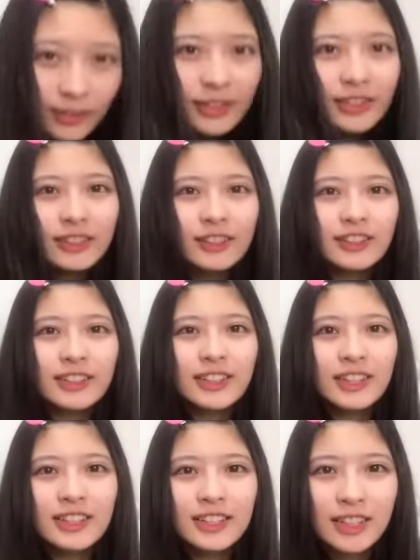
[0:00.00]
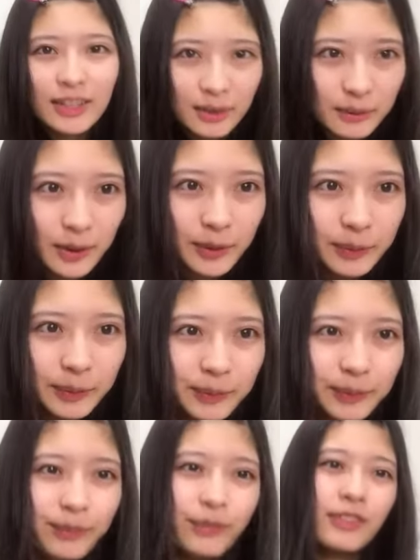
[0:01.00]
ドキドキですけども
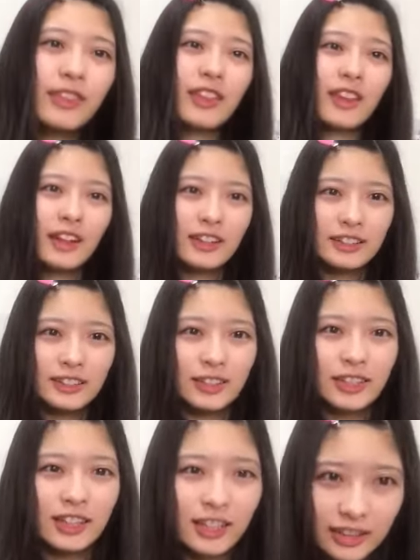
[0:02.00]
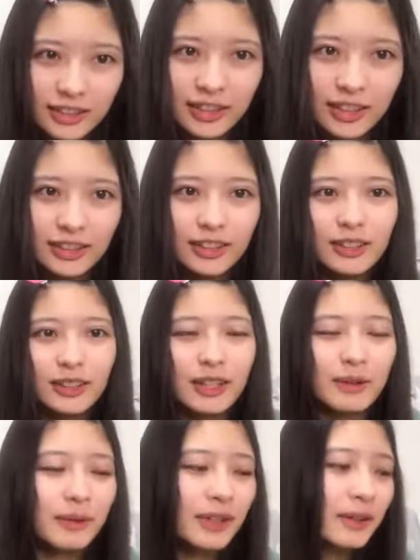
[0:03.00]
そんな感じでちょっと
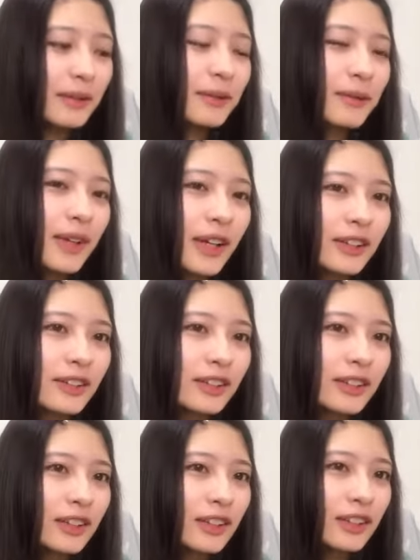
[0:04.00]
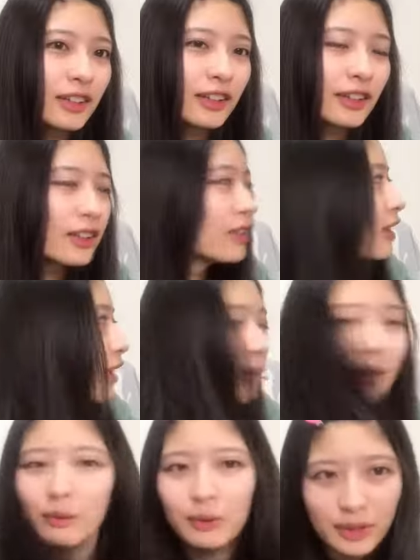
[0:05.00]
ねまだあの
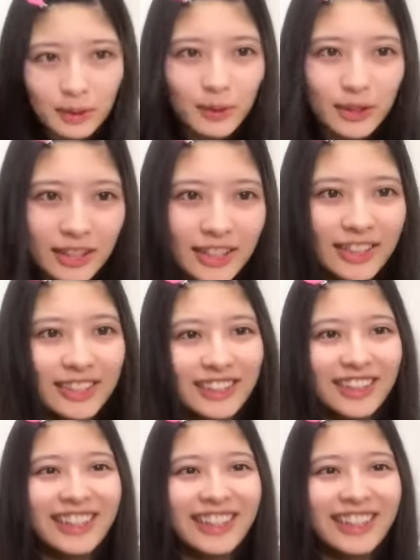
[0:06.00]
髪はボサボサです